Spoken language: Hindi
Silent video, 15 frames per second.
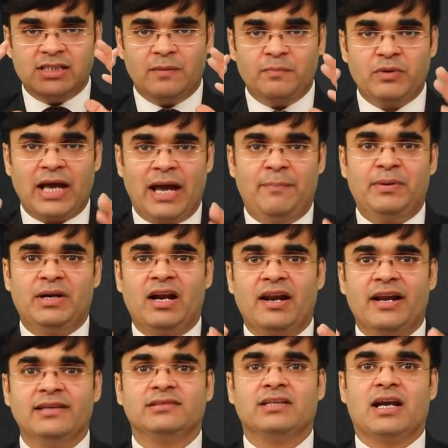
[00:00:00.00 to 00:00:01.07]
जब
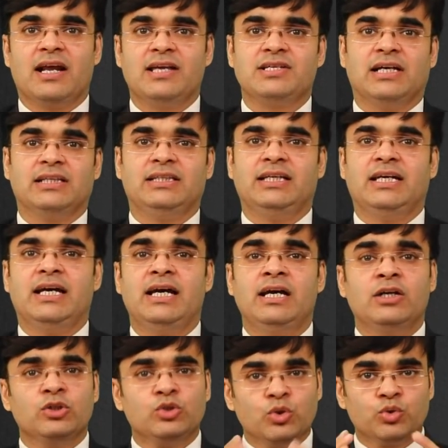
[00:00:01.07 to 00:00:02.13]
कैपिटल रेज करना चाहती
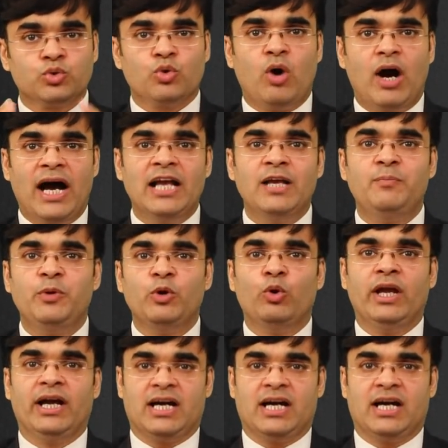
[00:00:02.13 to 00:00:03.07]
है तो उसको आईपीओ